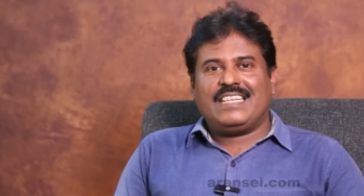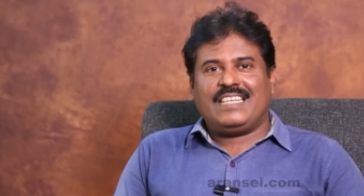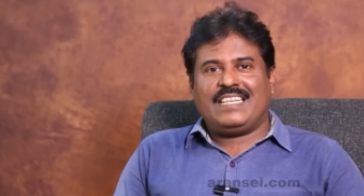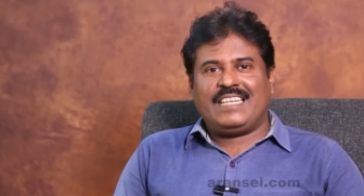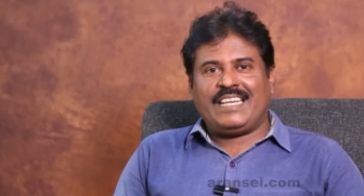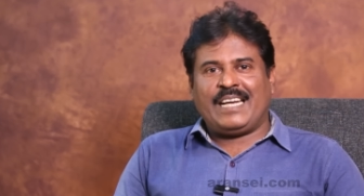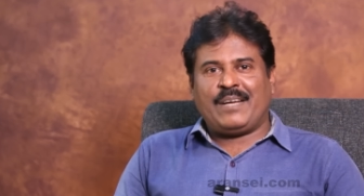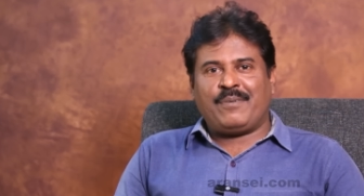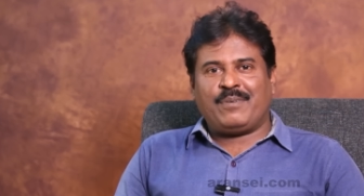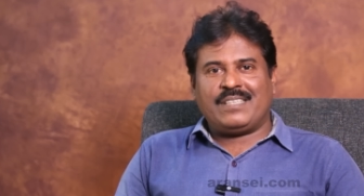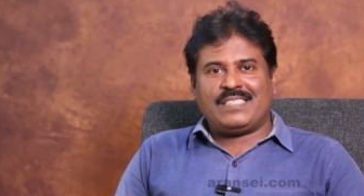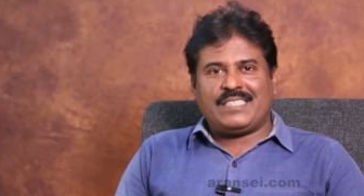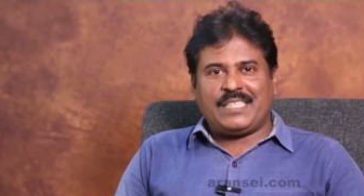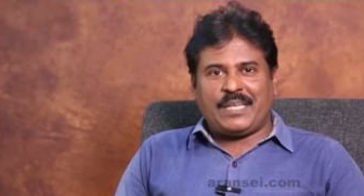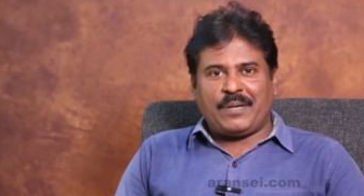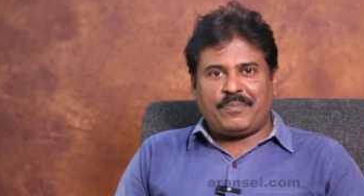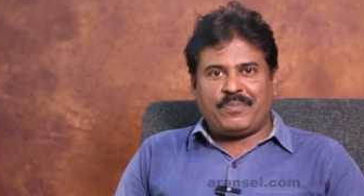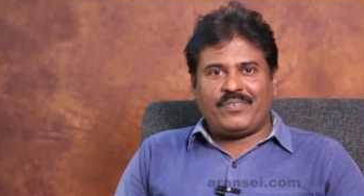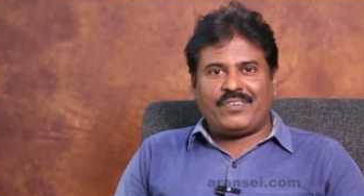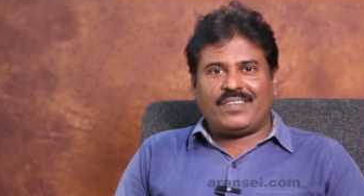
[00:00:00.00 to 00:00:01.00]
இன்றைய நமது
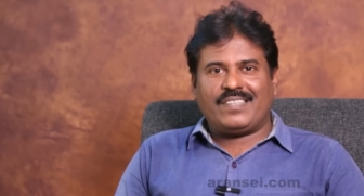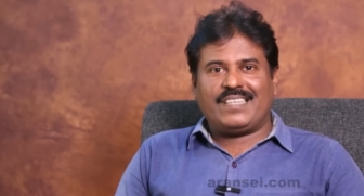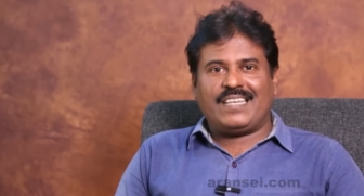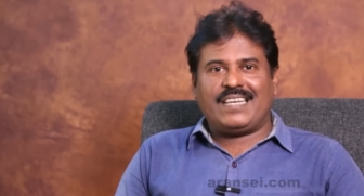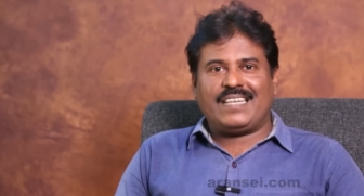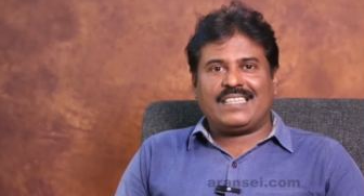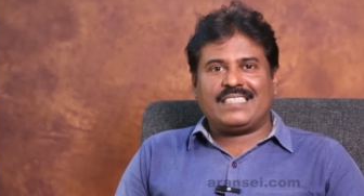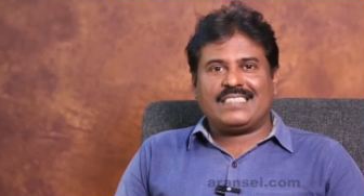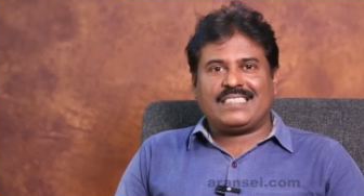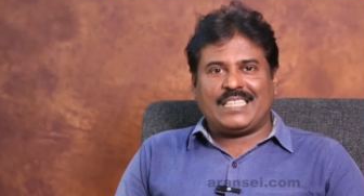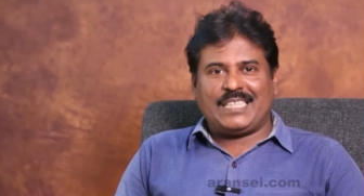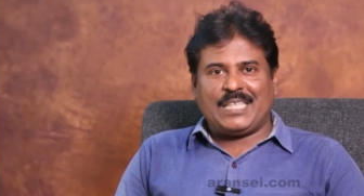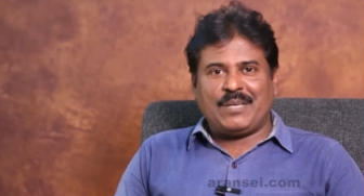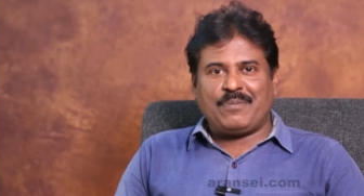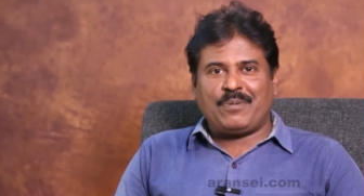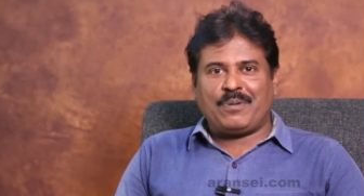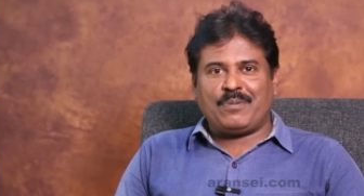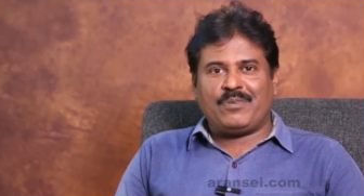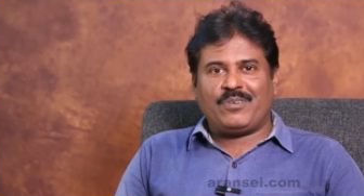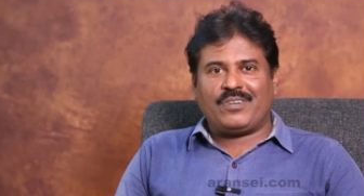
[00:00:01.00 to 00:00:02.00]
சிறப்பு விருந்தினர்
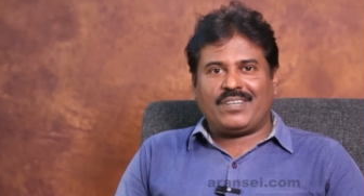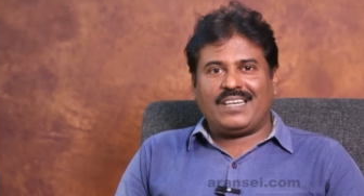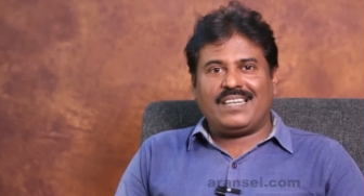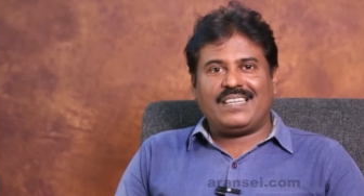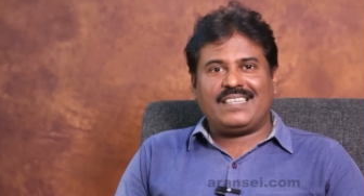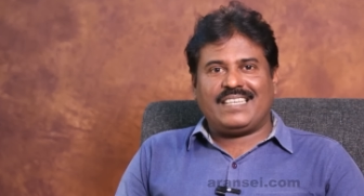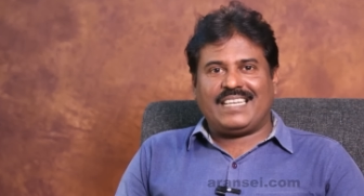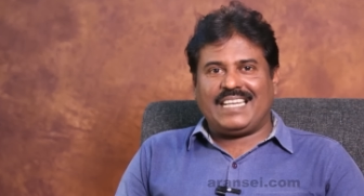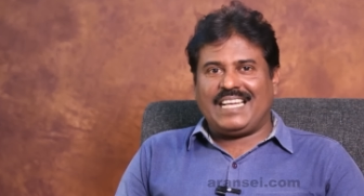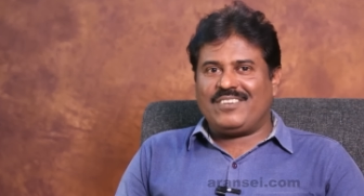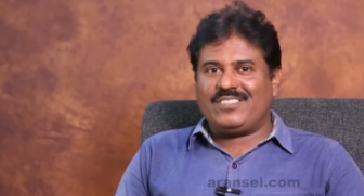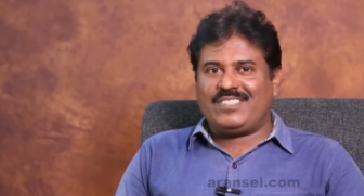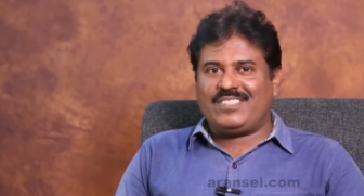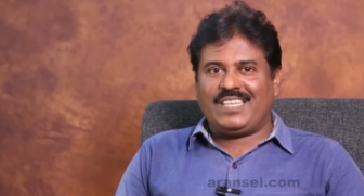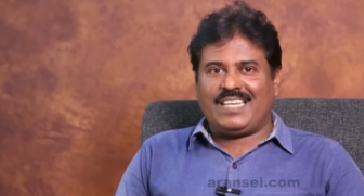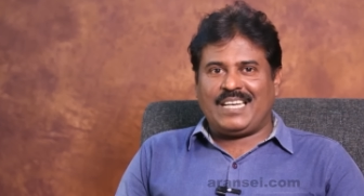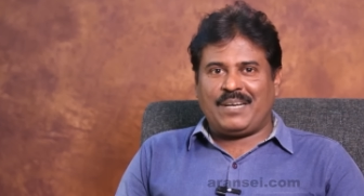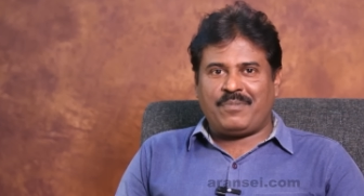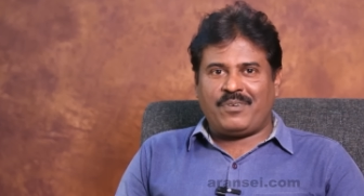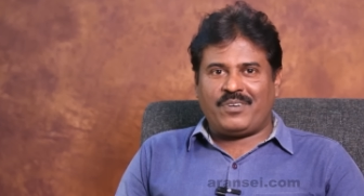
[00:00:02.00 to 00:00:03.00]
சத்யபிரபு அவர்கள் நிறைய
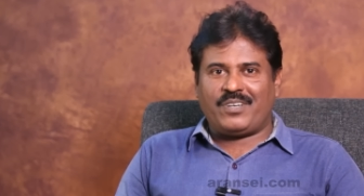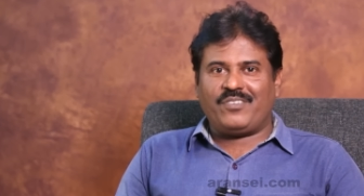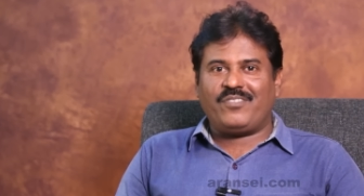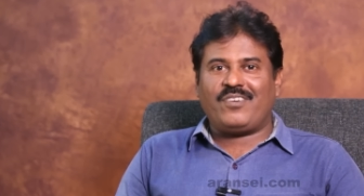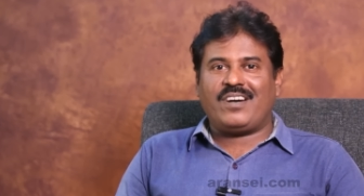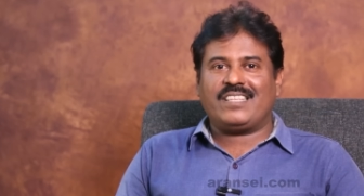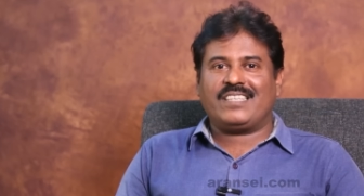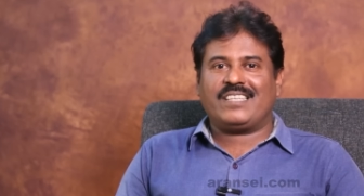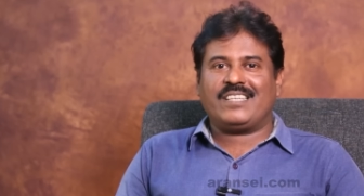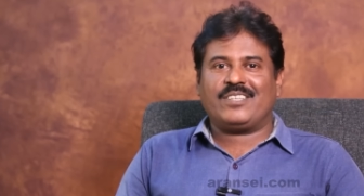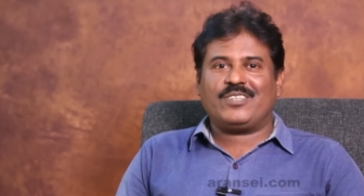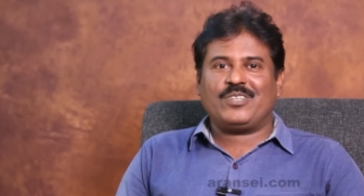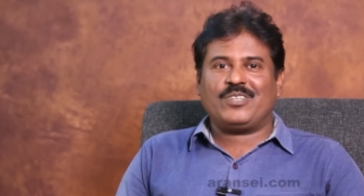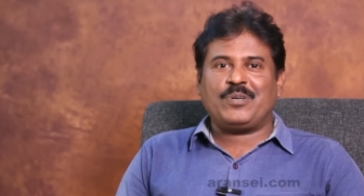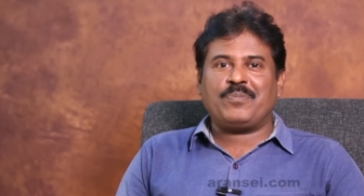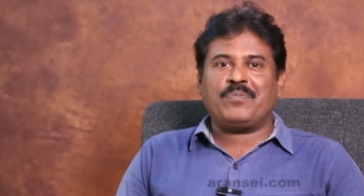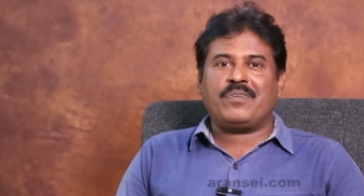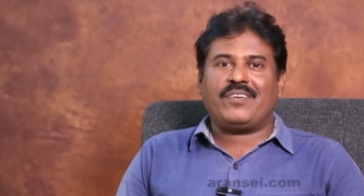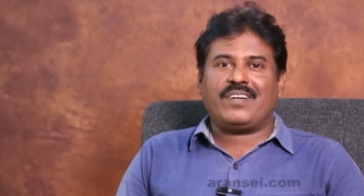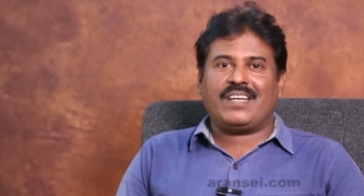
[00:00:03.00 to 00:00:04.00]
விஷயங்கள் நம்ம அவர்கிட்ட விவாதிக்க
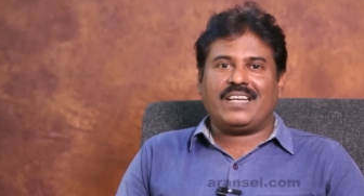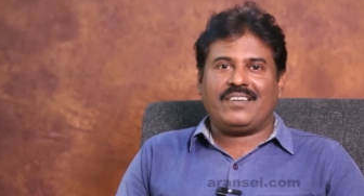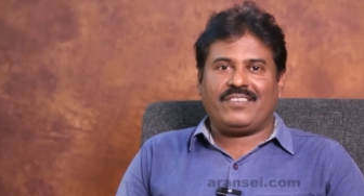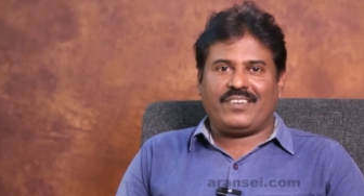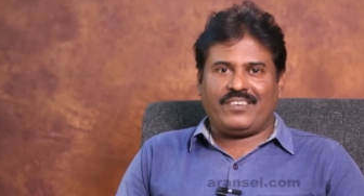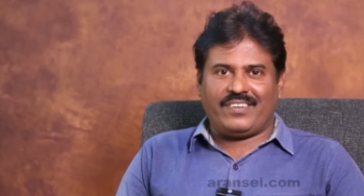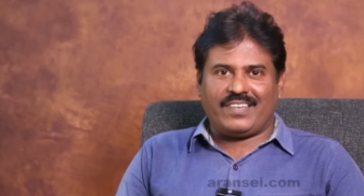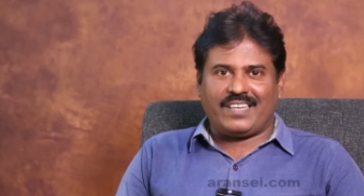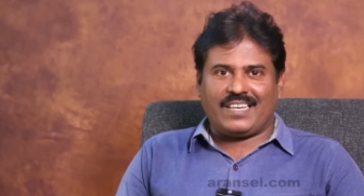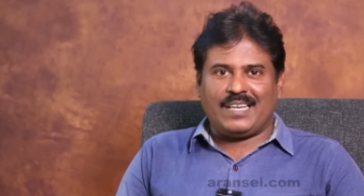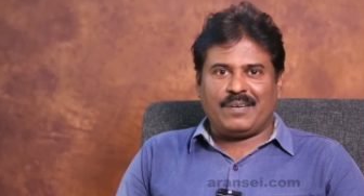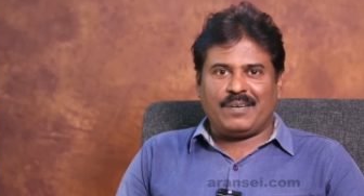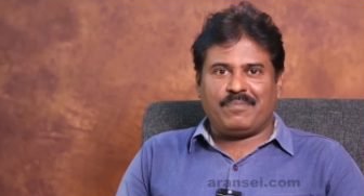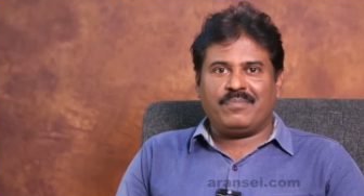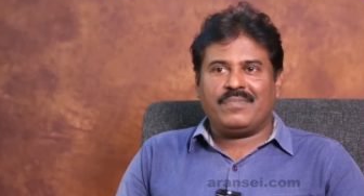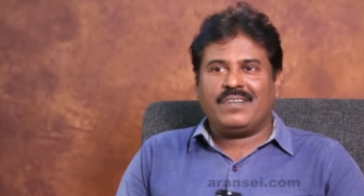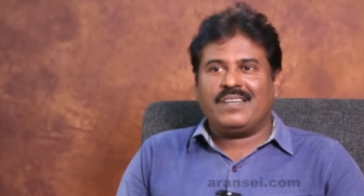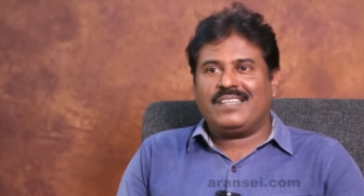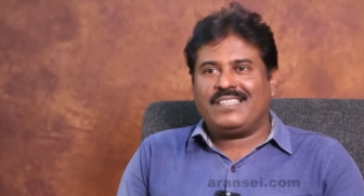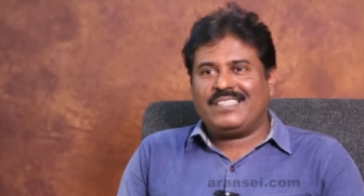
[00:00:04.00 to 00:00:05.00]
இருக்கிறோம் அவரை வரவேற்கலாம்
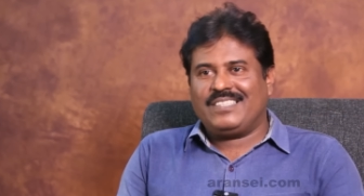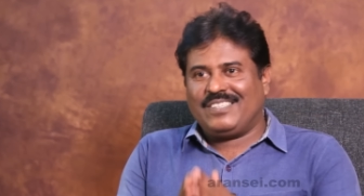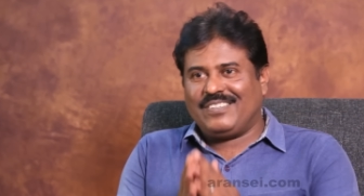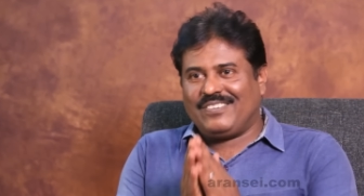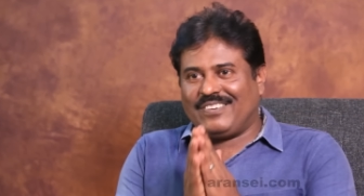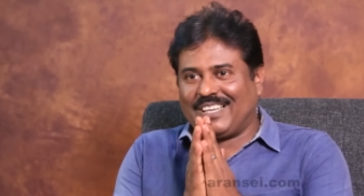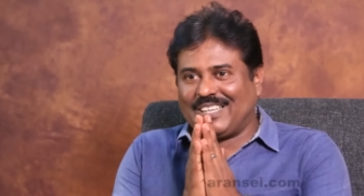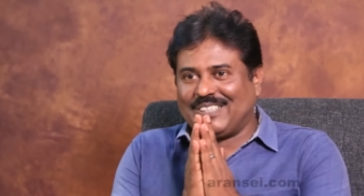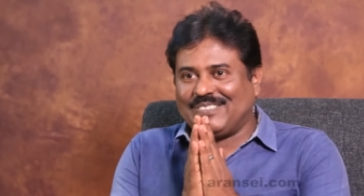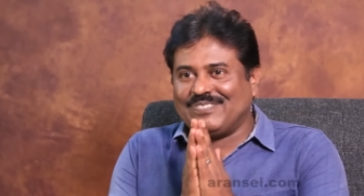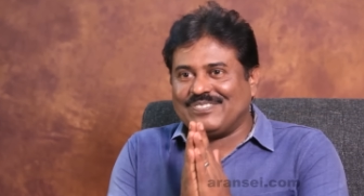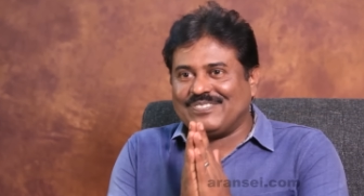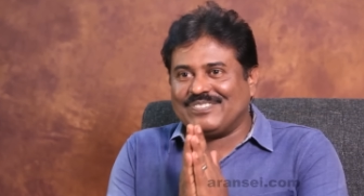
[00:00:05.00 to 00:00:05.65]
வணக்கம்